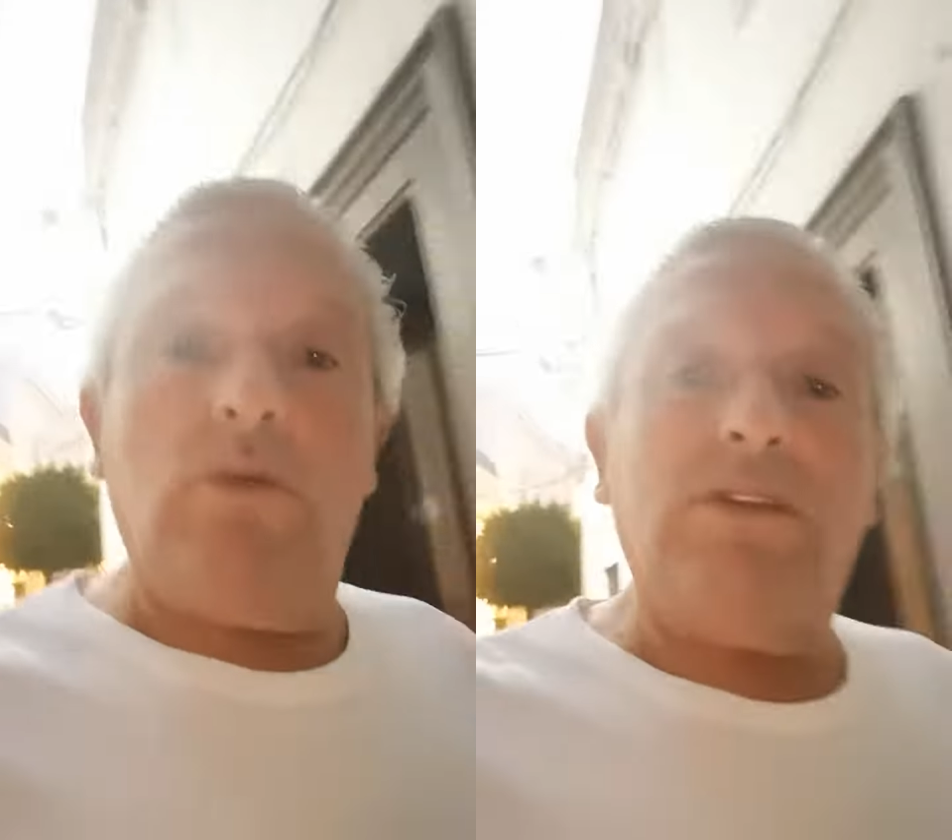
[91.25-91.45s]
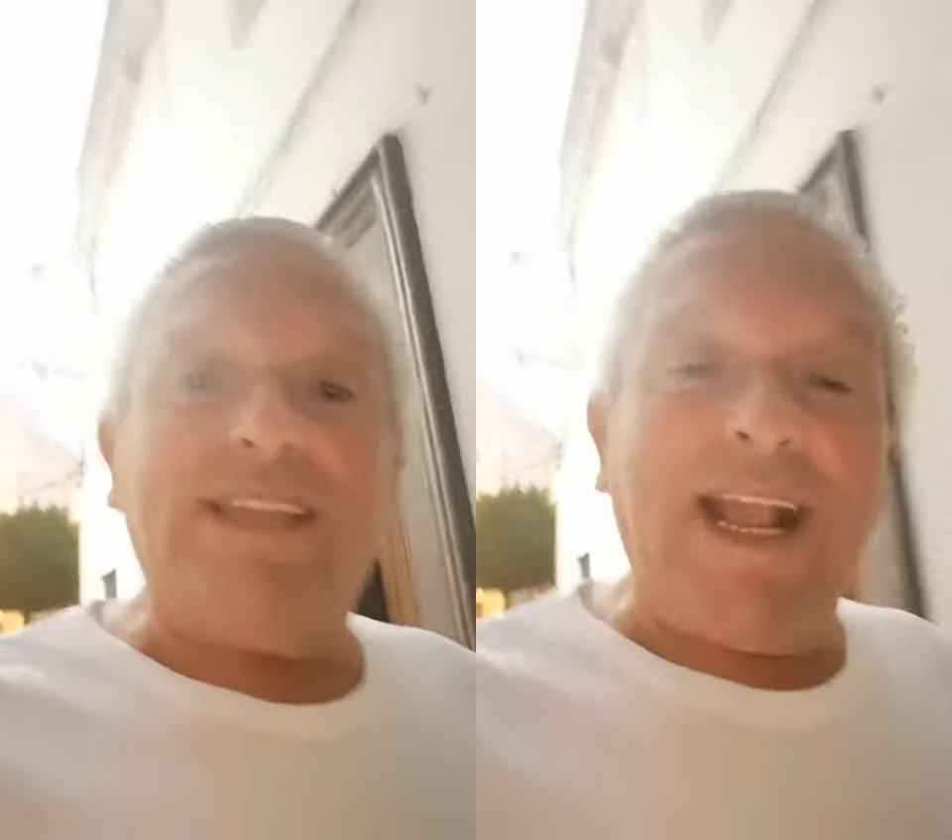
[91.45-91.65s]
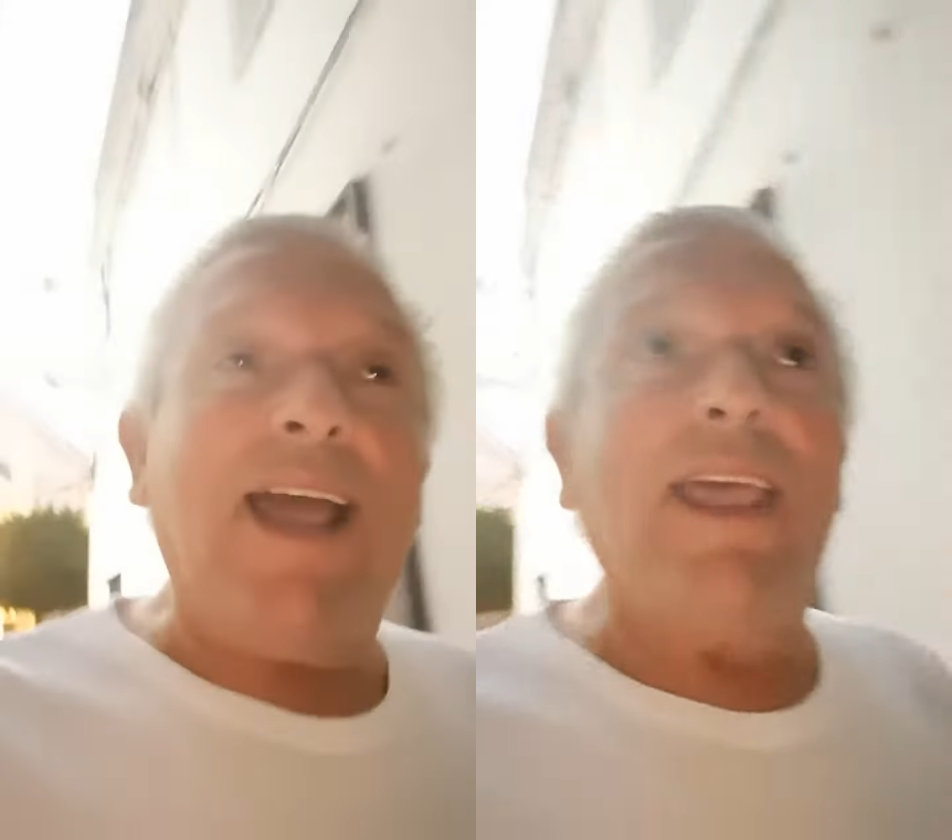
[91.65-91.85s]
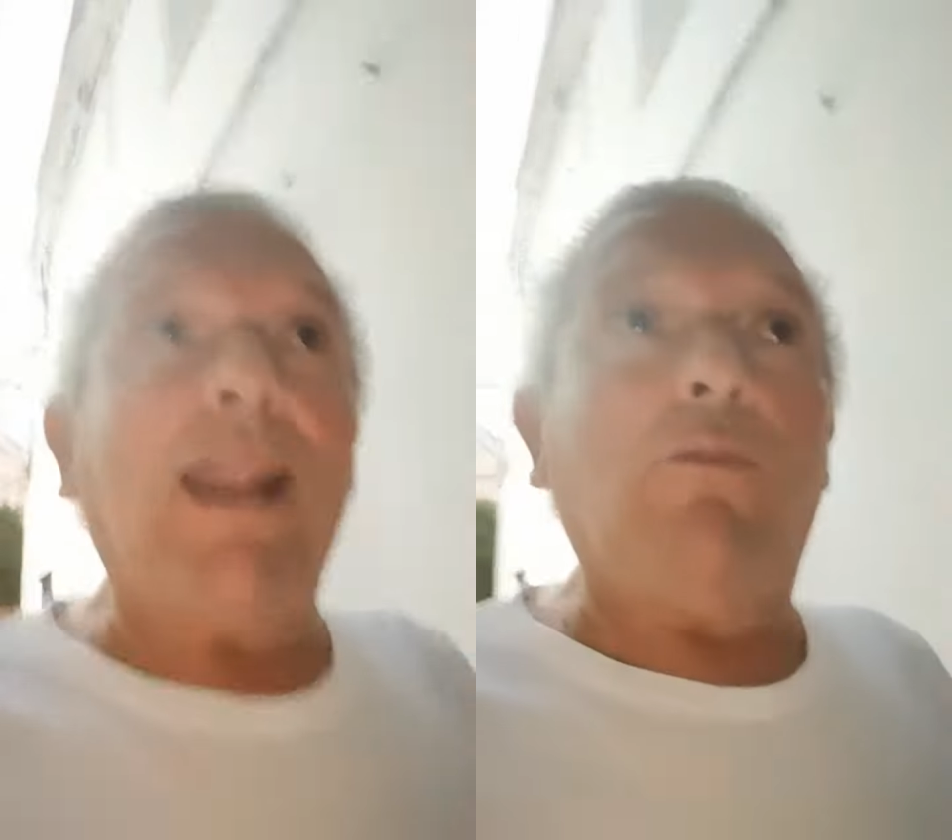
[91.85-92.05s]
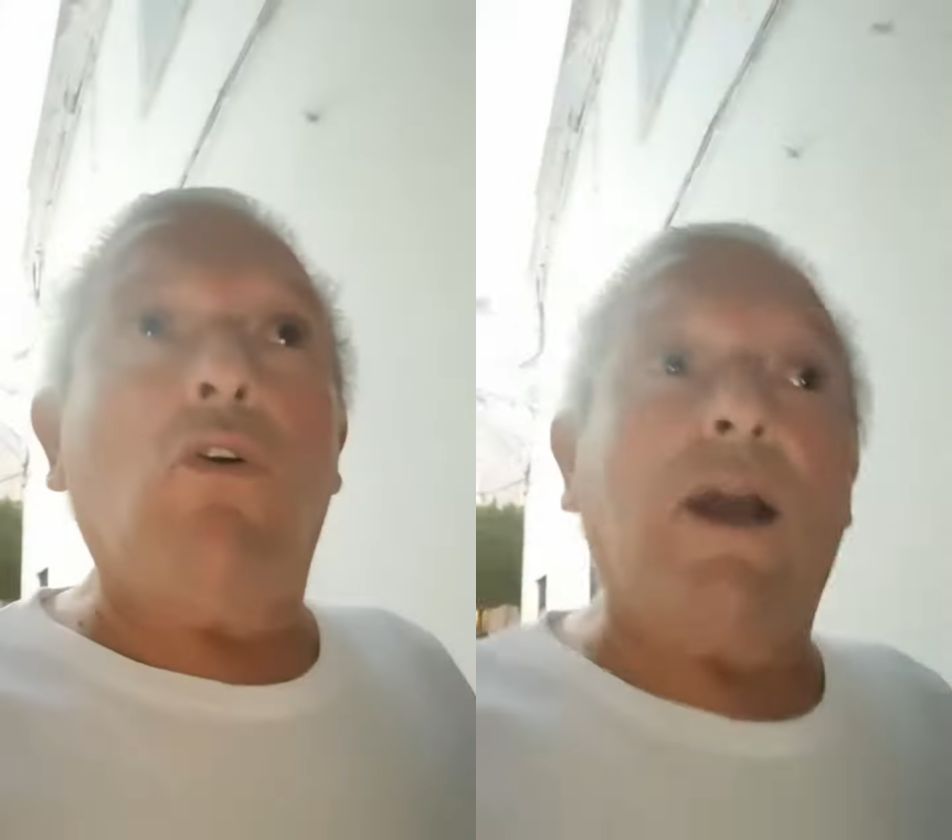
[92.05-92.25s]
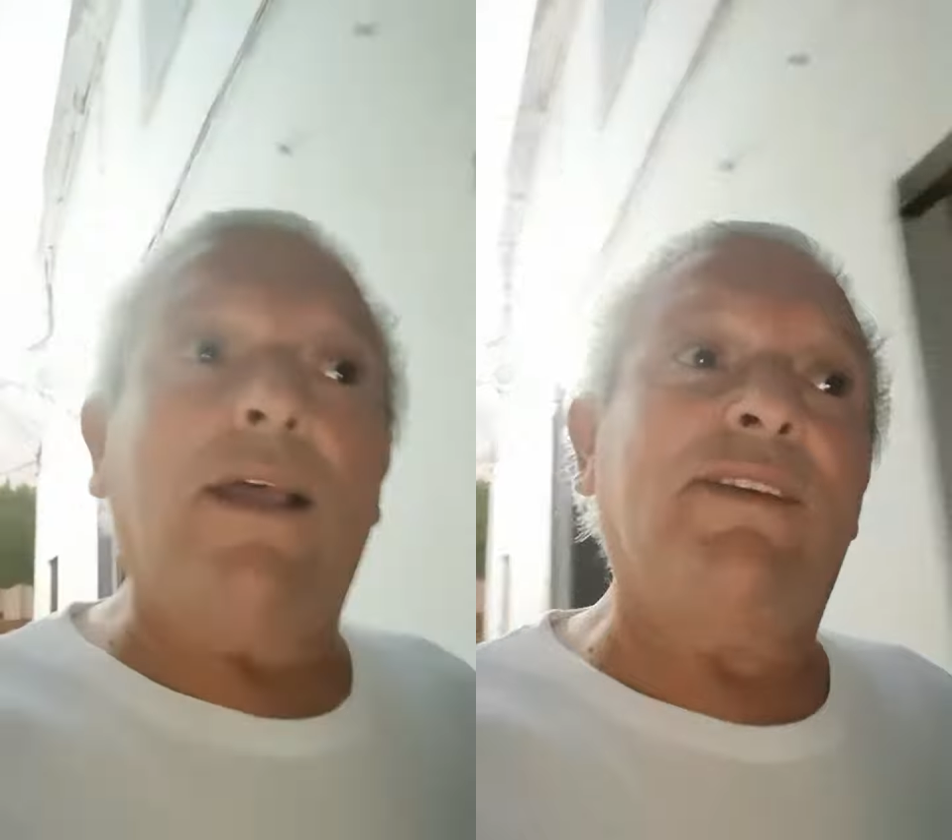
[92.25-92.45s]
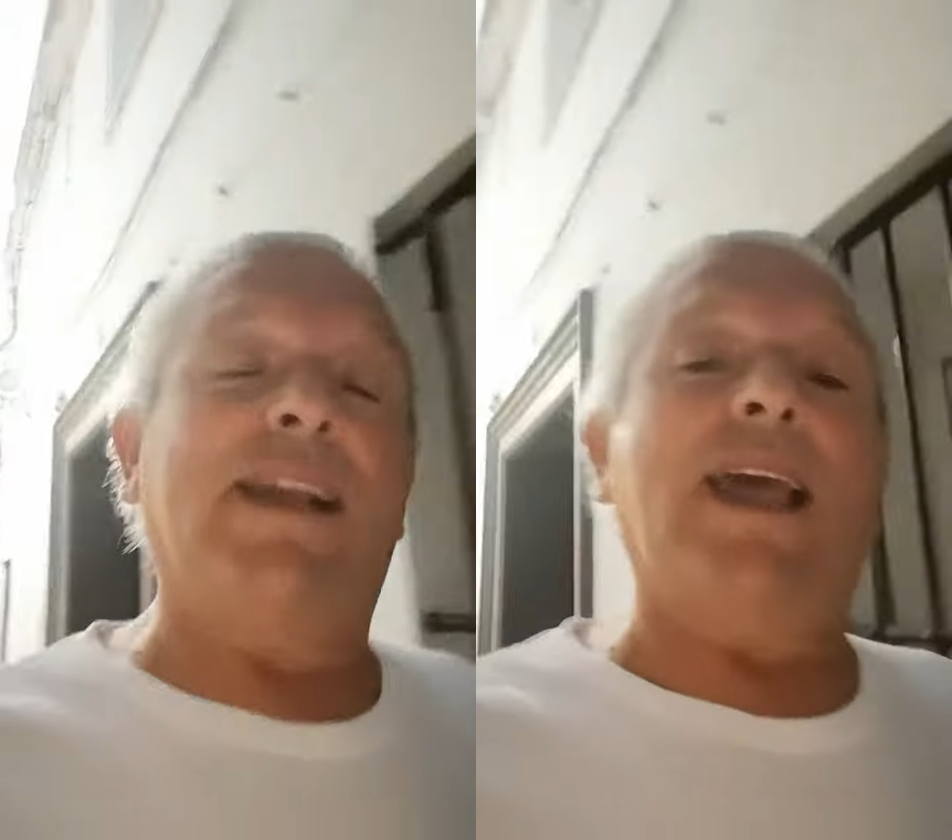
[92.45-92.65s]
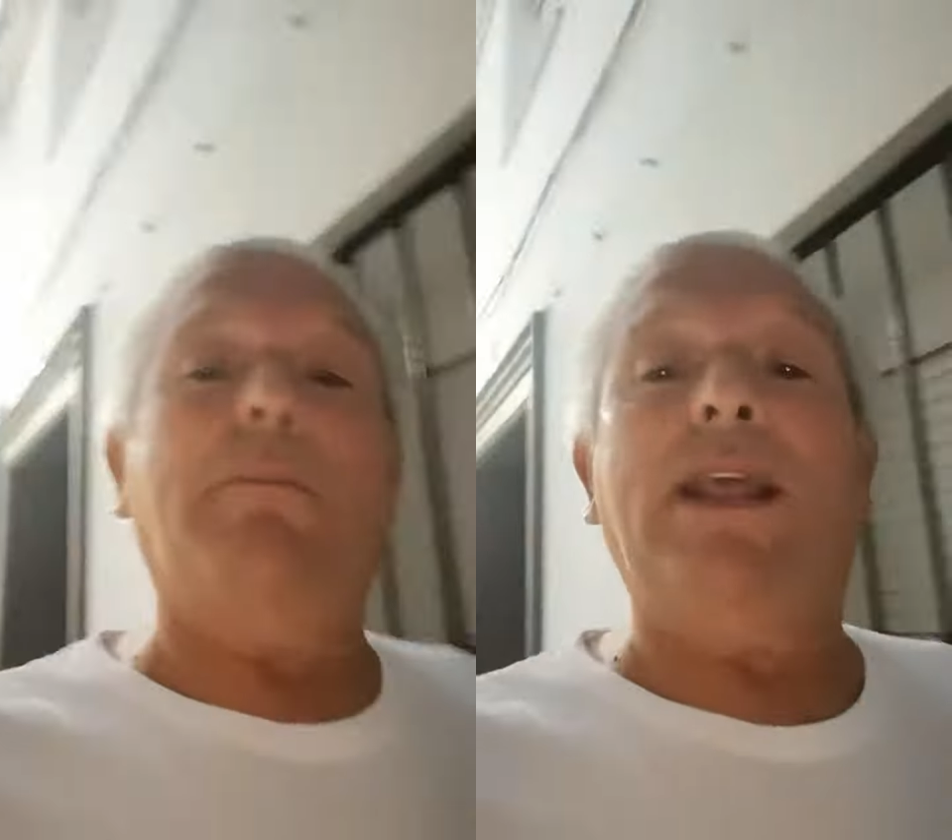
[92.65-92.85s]
se calla la boca,
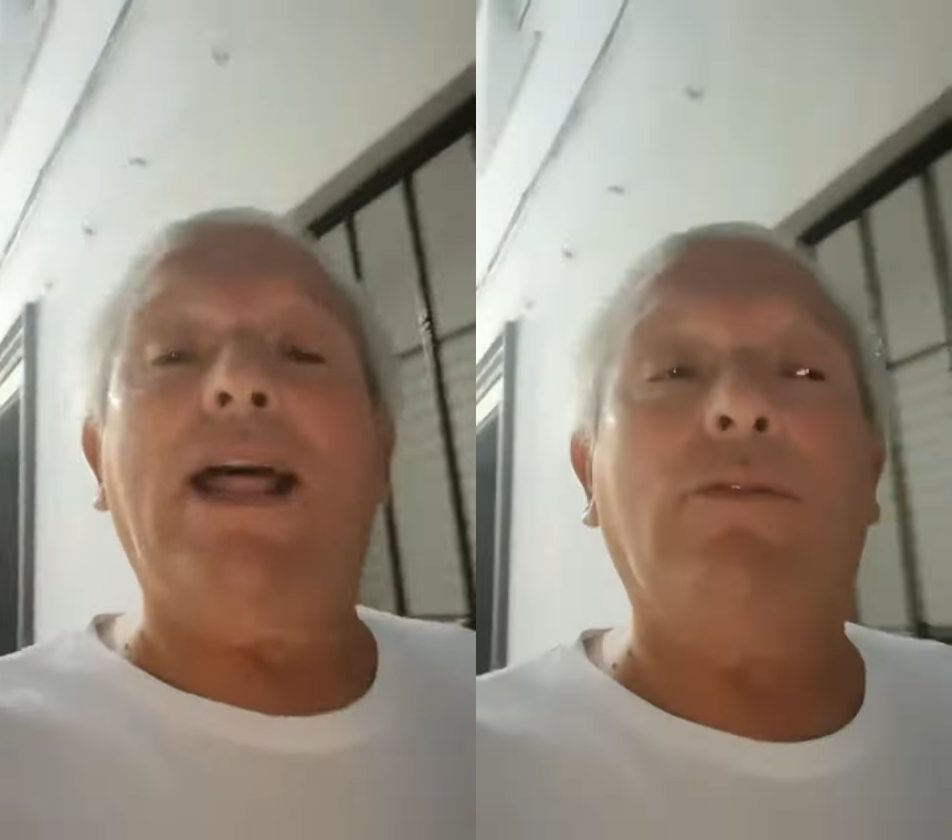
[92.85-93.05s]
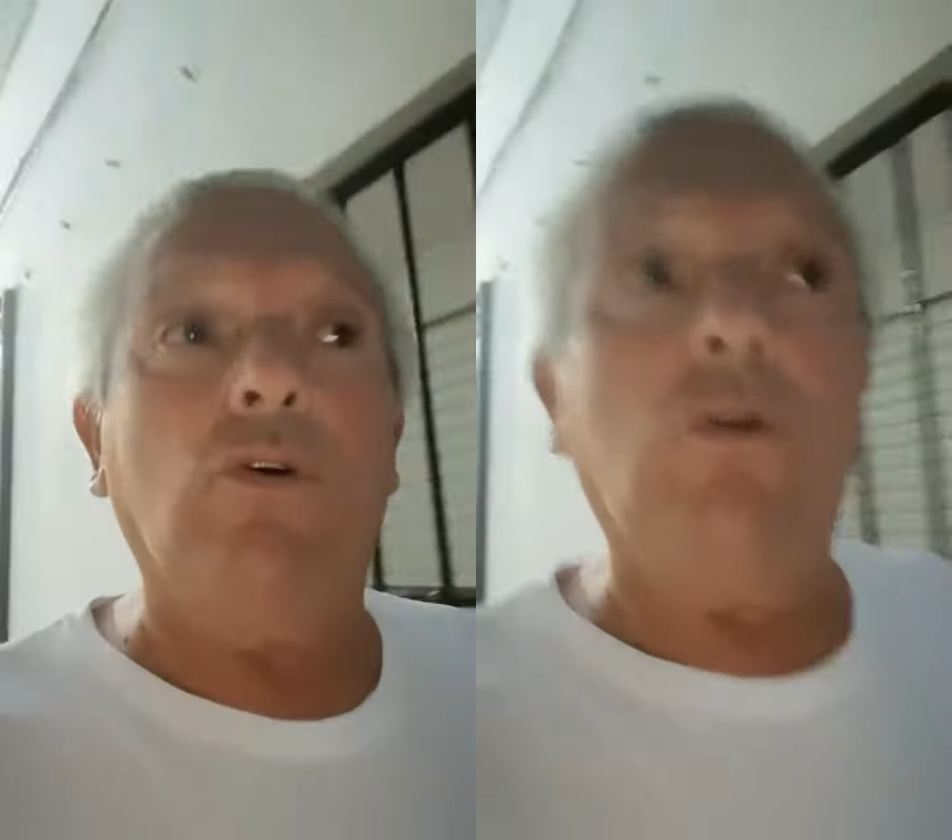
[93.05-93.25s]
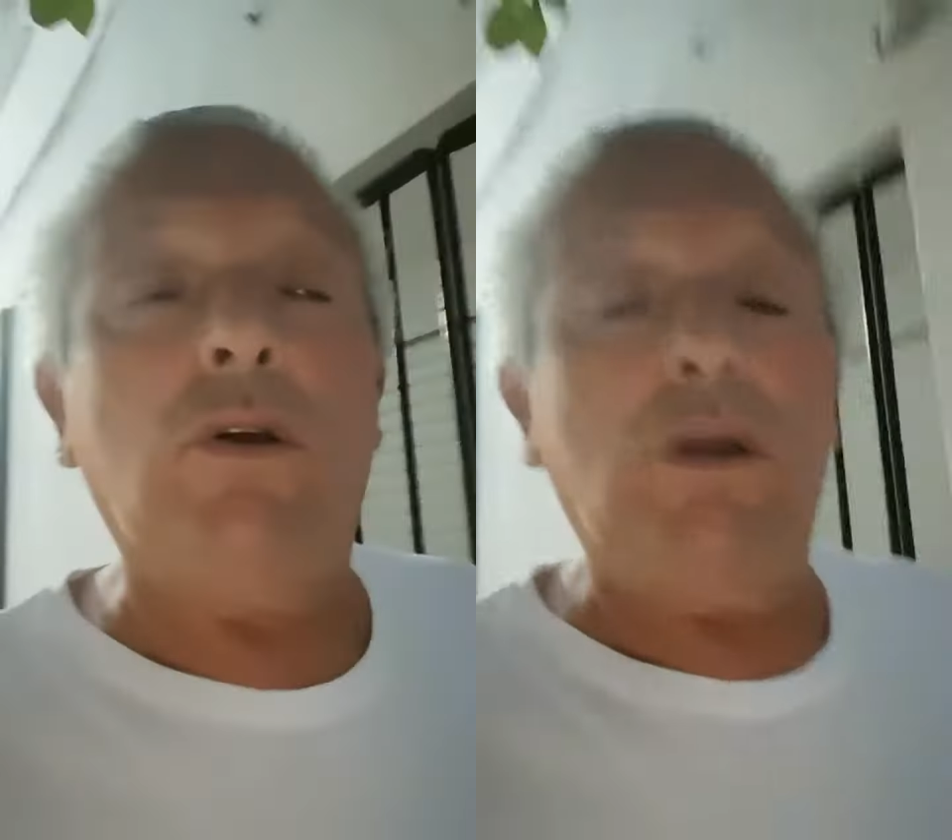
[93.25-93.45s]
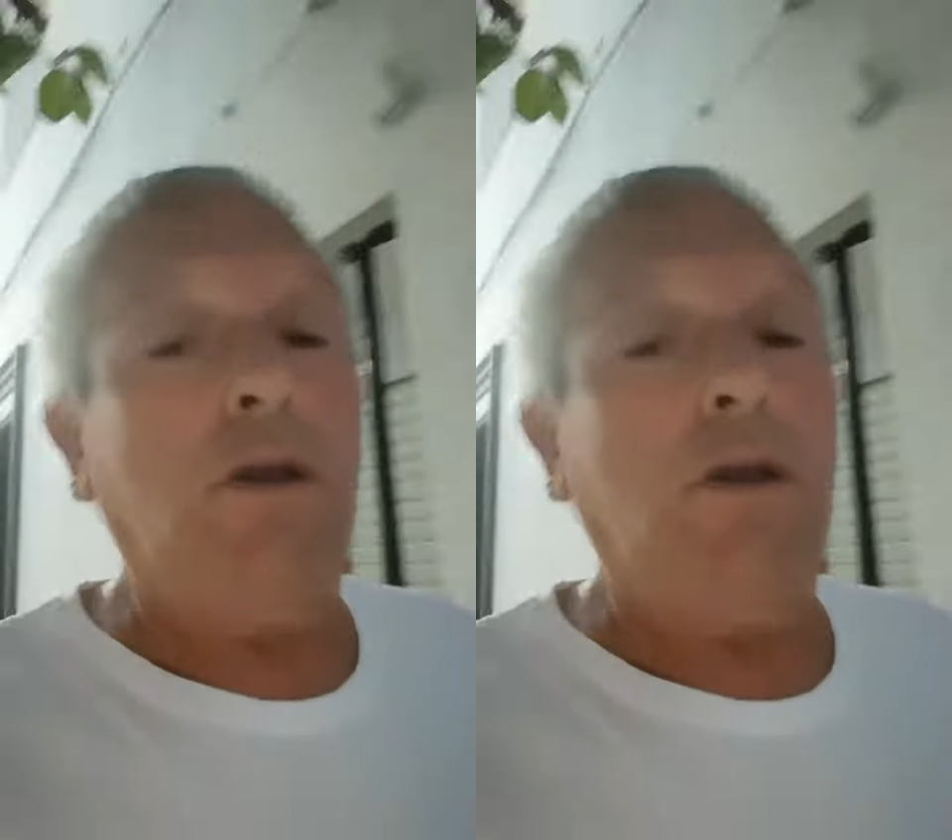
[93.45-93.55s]
se queda mirando,